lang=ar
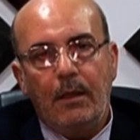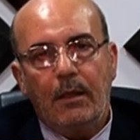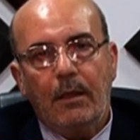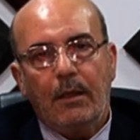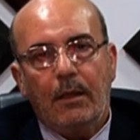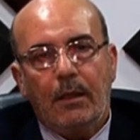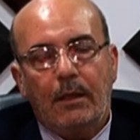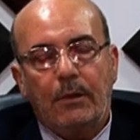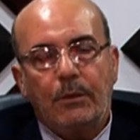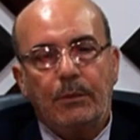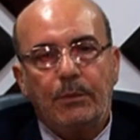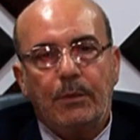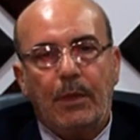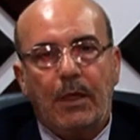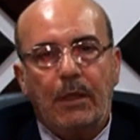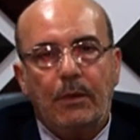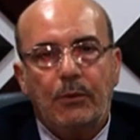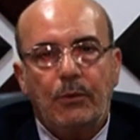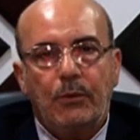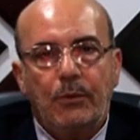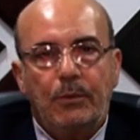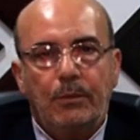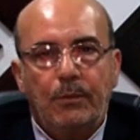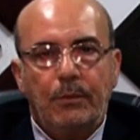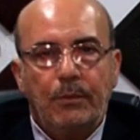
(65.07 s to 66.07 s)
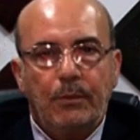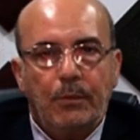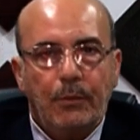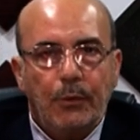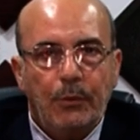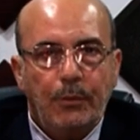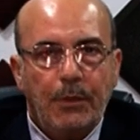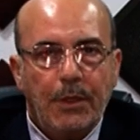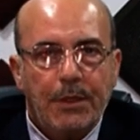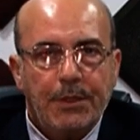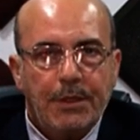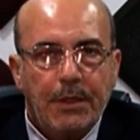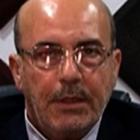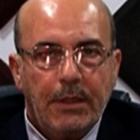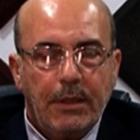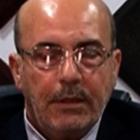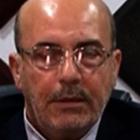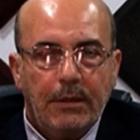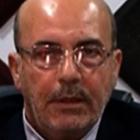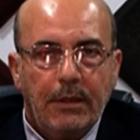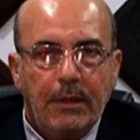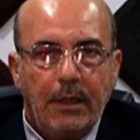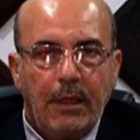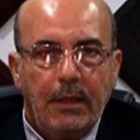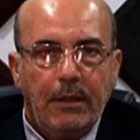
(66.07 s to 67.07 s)
نحن معكم
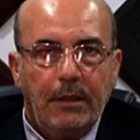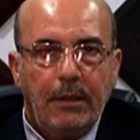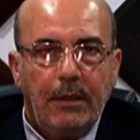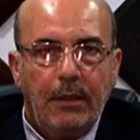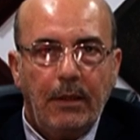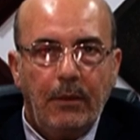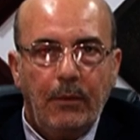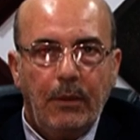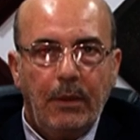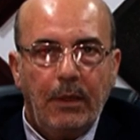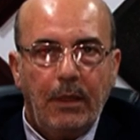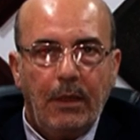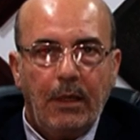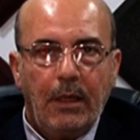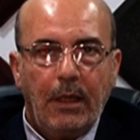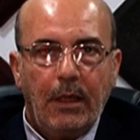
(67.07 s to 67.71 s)
مباشرة على الهواء